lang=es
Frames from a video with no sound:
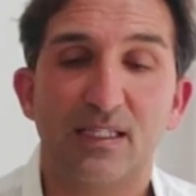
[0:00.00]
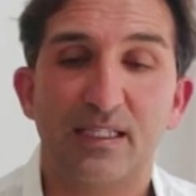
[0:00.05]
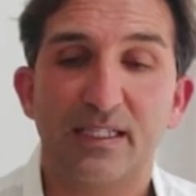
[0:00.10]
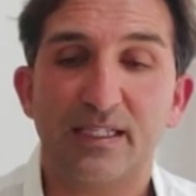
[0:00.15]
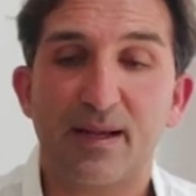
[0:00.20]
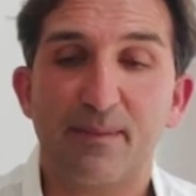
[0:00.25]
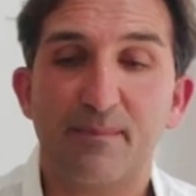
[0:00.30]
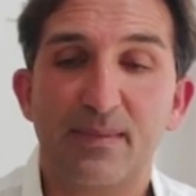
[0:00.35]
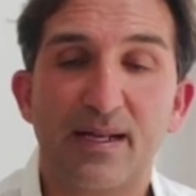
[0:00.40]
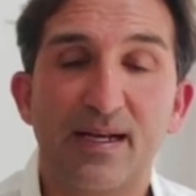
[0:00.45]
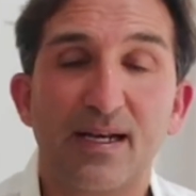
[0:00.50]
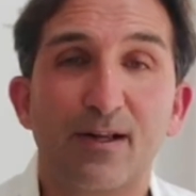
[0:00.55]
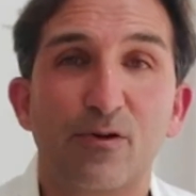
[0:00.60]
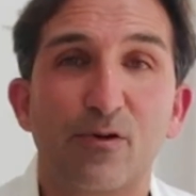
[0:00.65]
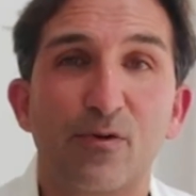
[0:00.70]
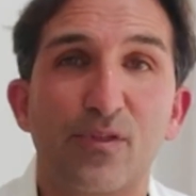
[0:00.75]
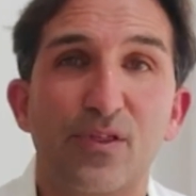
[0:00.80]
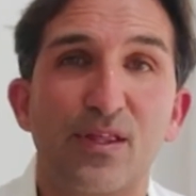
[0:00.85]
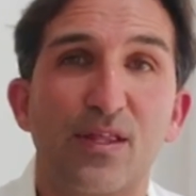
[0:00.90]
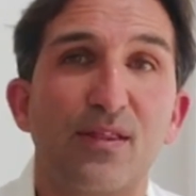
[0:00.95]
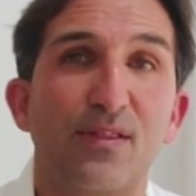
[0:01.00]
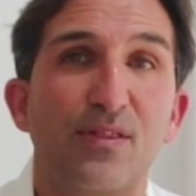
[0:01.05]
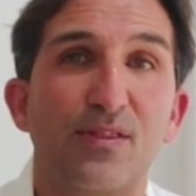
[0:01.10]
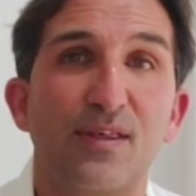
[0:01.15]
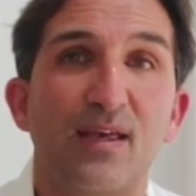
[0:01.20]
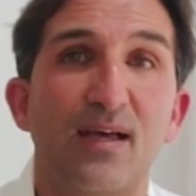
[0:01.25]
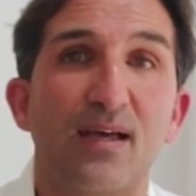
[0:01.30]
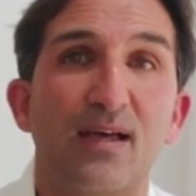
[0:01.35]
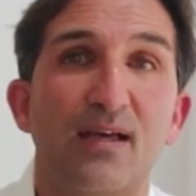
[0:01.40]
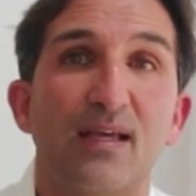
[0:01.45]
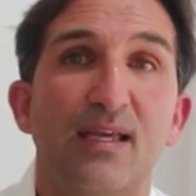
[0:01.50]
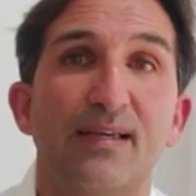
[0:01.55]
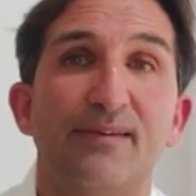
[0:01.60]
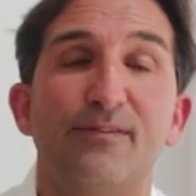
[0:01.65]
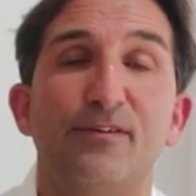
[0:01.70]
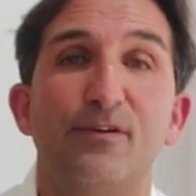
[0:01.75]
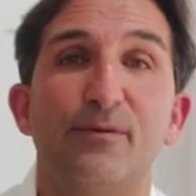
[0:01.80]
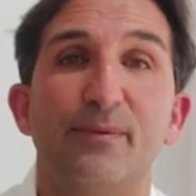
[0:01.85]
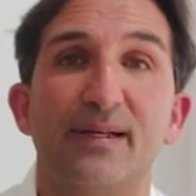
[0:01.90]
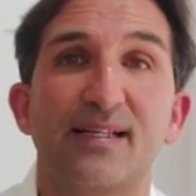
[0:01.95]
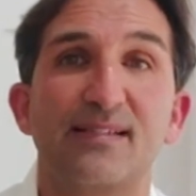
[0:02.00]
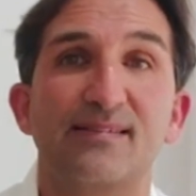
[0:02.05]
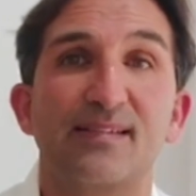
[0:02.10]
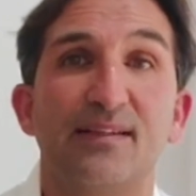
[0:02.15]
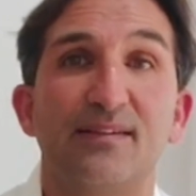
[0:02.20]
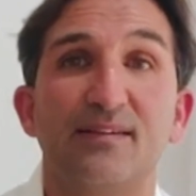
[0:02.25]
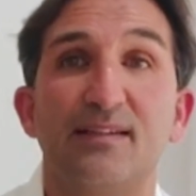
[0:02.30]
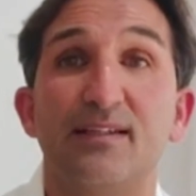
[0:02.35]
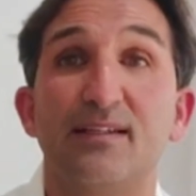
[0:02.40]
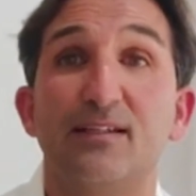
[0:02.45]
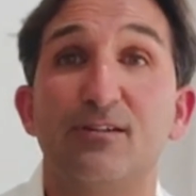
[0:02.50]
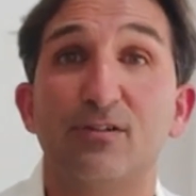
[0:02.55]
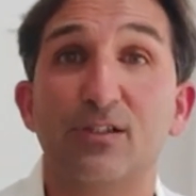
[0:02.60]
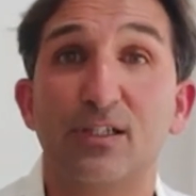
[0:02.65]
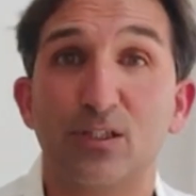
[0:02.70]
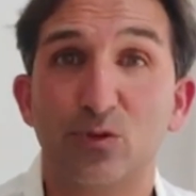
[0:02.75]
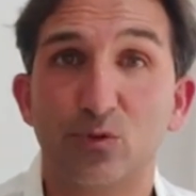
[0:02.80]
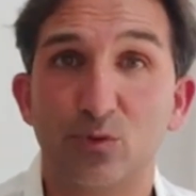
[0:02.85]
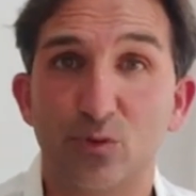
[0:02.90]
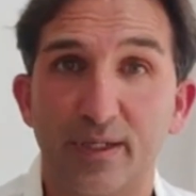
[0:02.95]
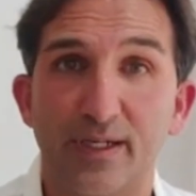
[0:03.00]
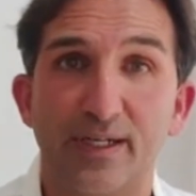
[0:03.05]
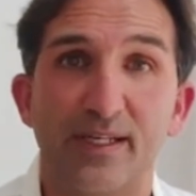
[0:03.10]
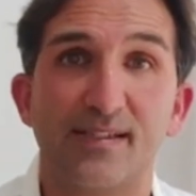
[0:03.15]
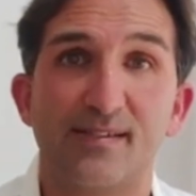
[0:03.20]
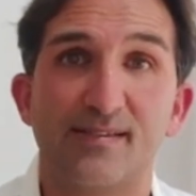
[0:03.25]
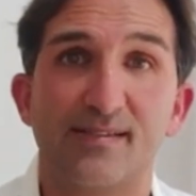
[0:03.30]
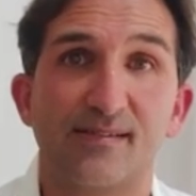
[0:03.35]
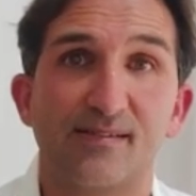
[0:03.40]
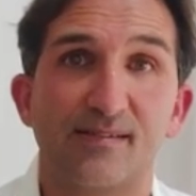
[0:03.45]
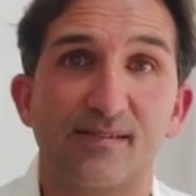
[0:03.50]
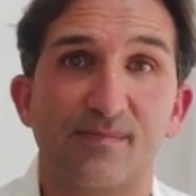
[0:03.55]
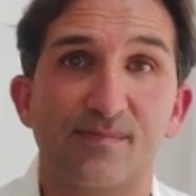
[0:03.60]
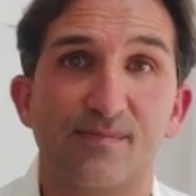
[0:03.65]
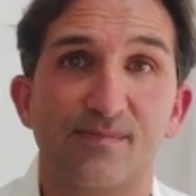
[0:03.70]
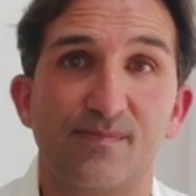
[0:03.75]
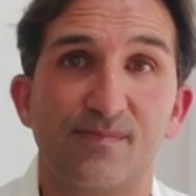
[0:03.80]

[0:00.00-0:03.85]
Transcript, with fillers: Y cambiar la conciencia es volver a sentir lo que tú eres.